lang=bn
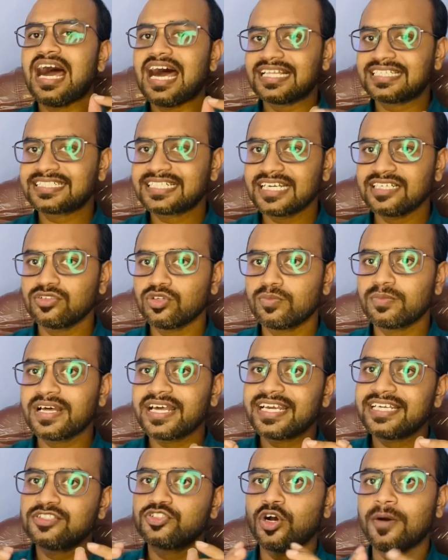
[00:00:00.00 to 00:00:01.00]
আজকেই তোমরা
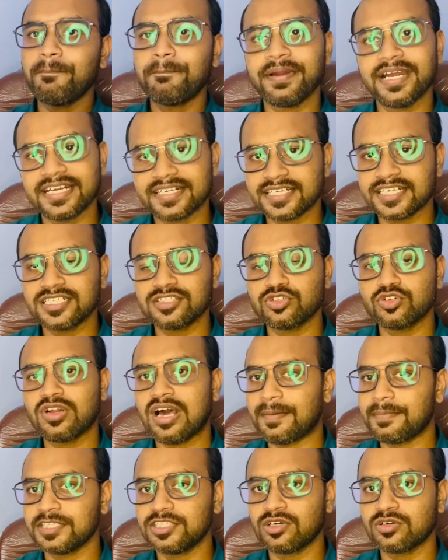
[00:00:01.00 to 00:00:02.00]
এই জব ফেয়ারটার জন্য
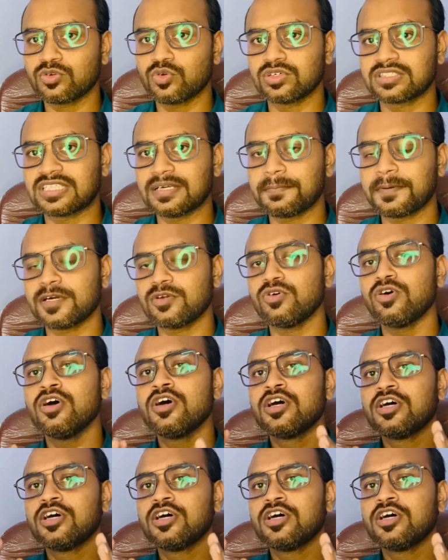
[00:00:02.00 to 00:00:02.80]
আবেদন করতে পারো